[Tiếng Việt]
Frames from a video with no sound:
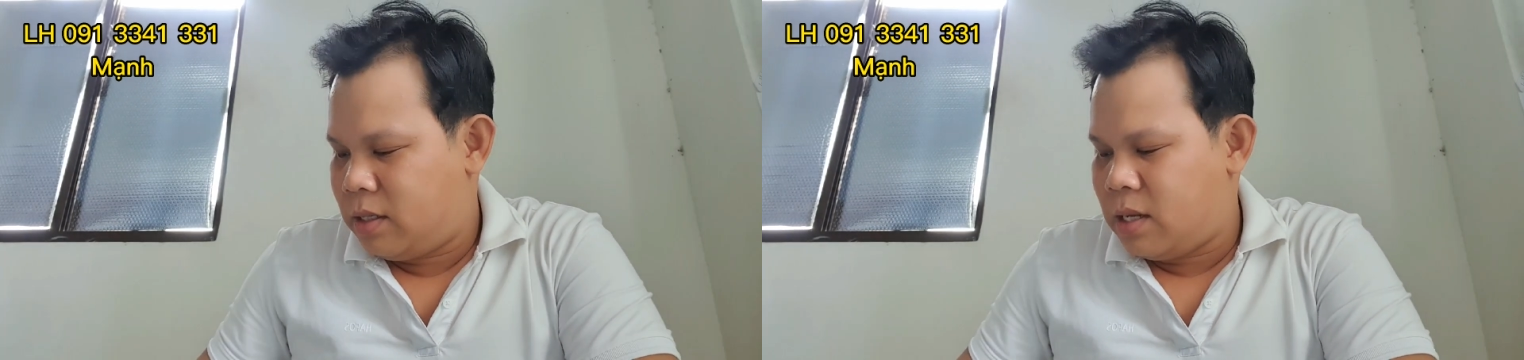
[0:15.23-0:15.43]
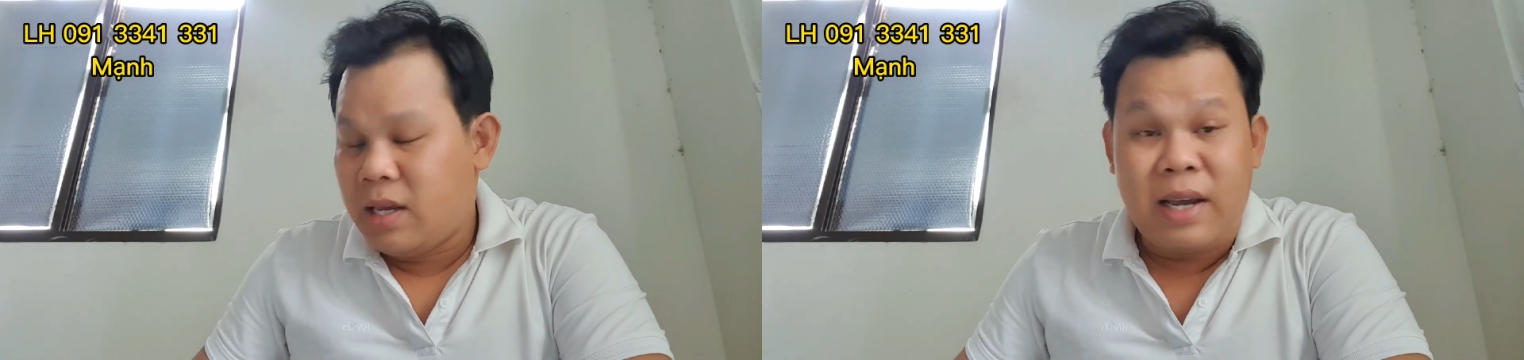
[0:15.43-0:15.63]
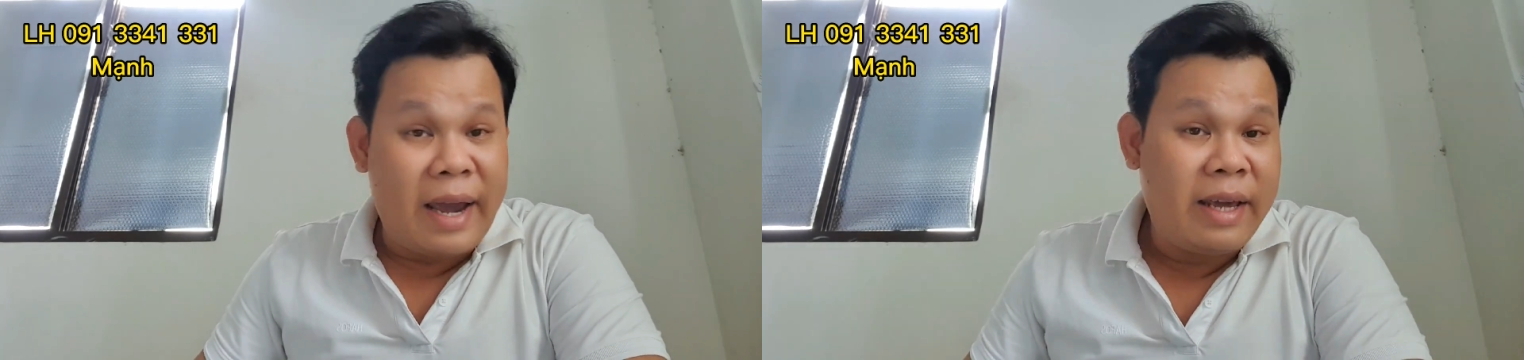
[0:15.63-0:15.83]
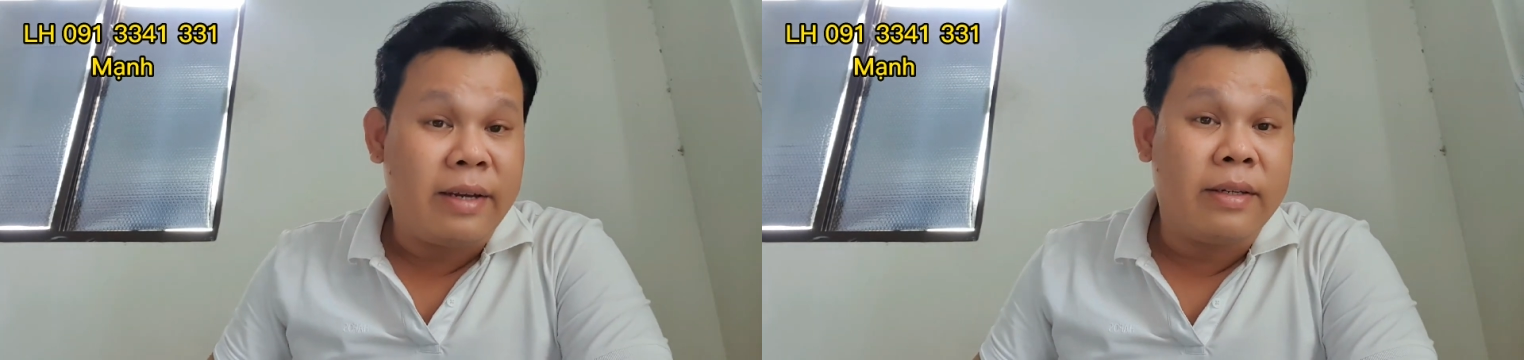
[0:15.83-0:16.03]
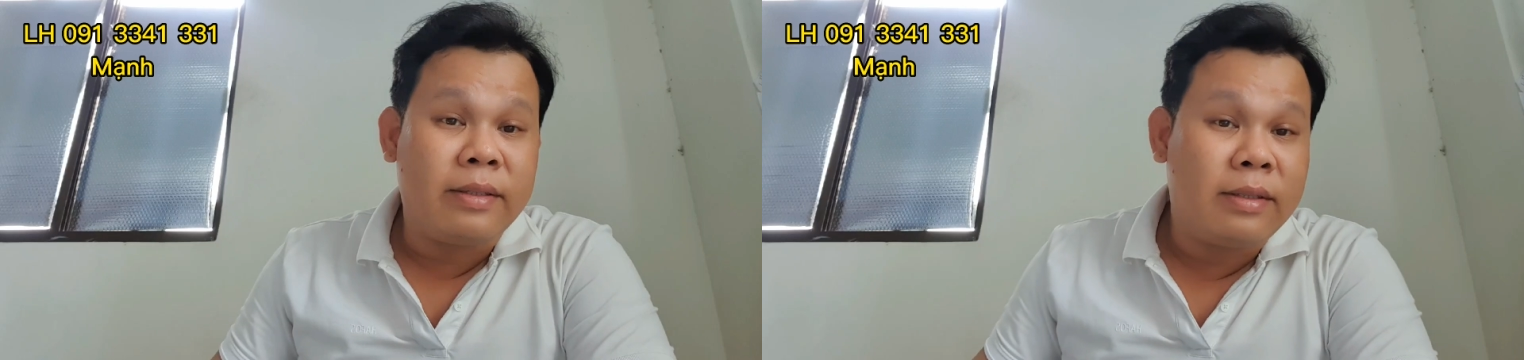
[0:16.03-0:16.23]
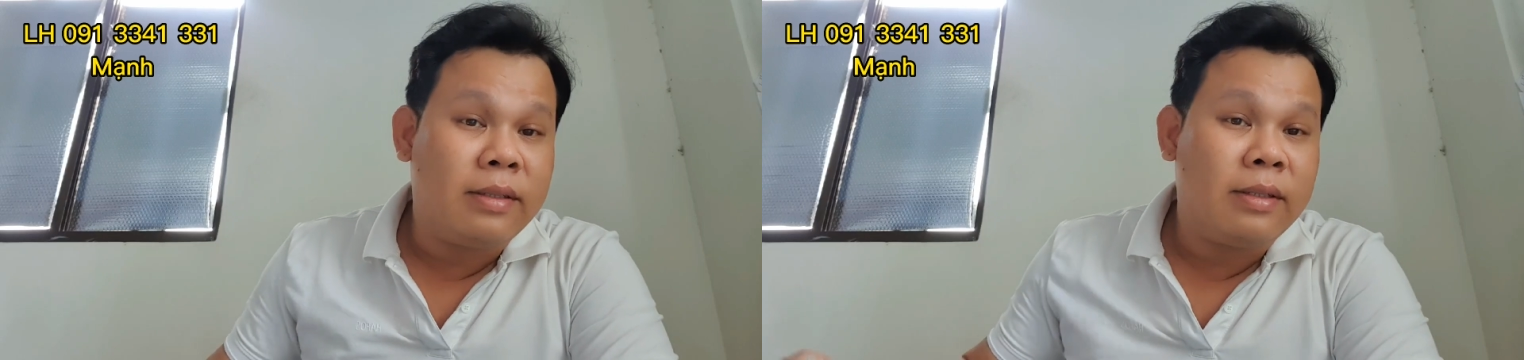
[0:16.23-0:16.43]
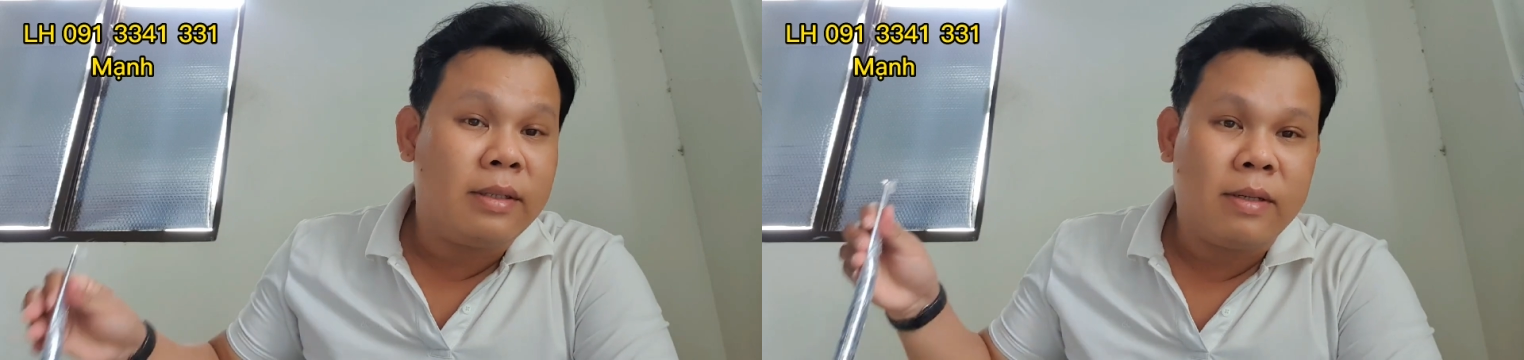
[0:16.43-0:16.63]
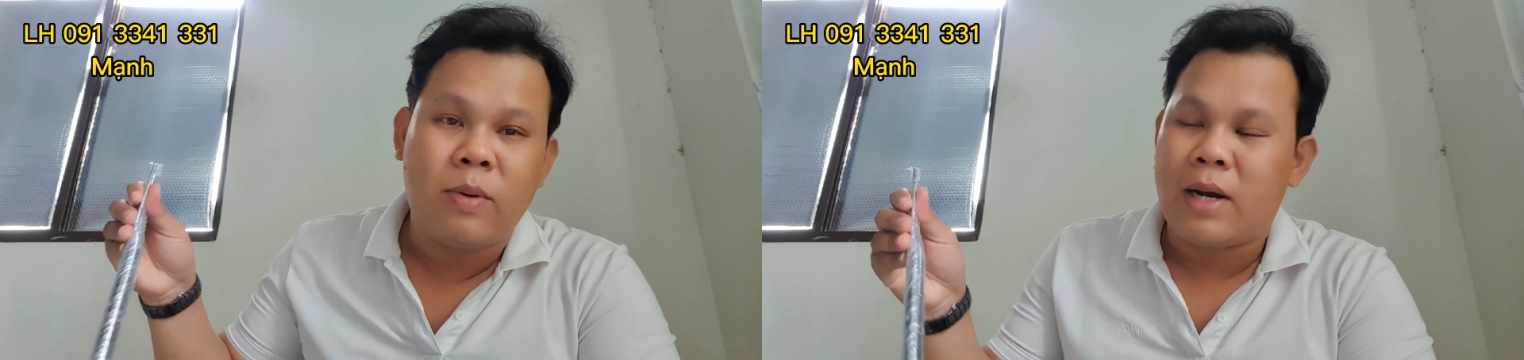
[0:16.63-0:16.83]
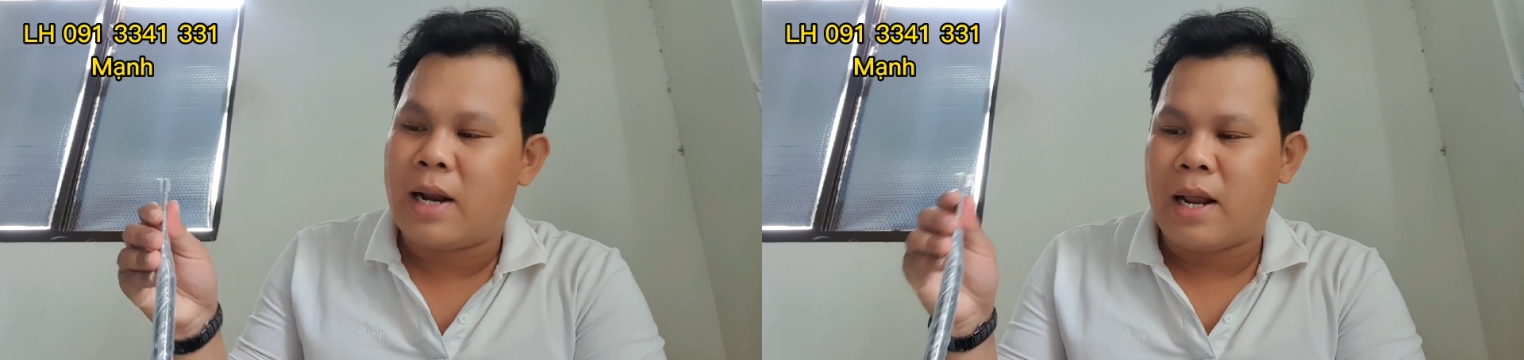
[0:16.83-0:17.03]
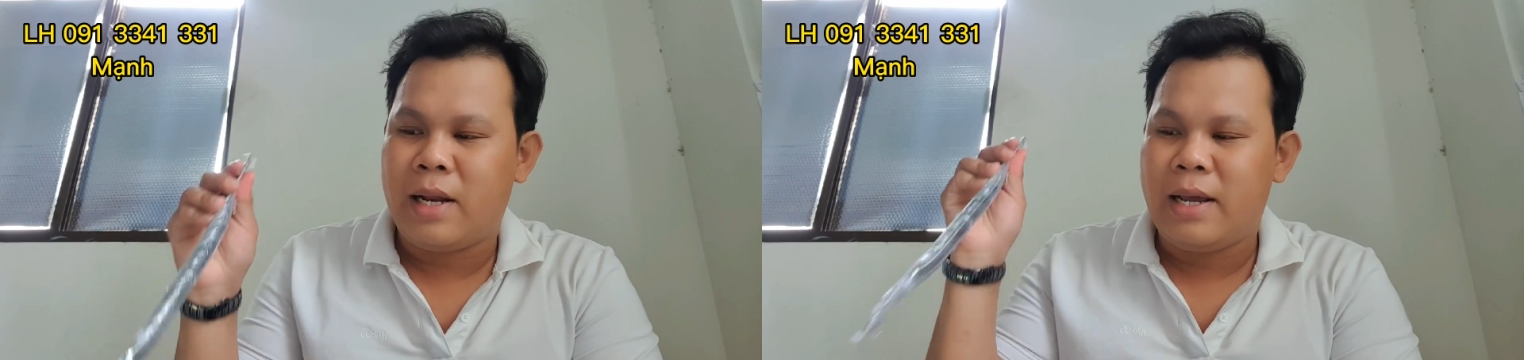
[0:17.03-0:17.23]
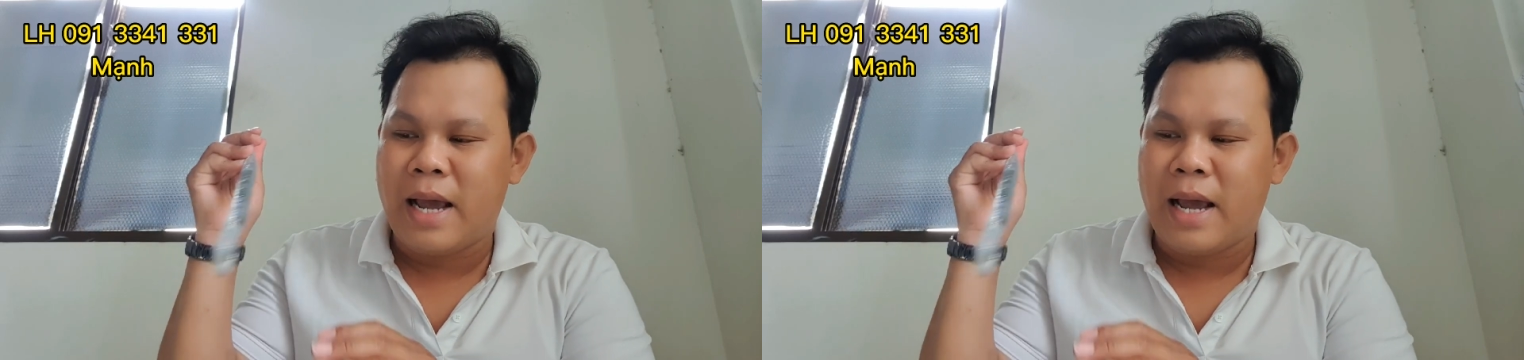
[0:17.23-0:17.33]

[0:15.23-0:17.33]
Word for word: đi kem hoặc là đi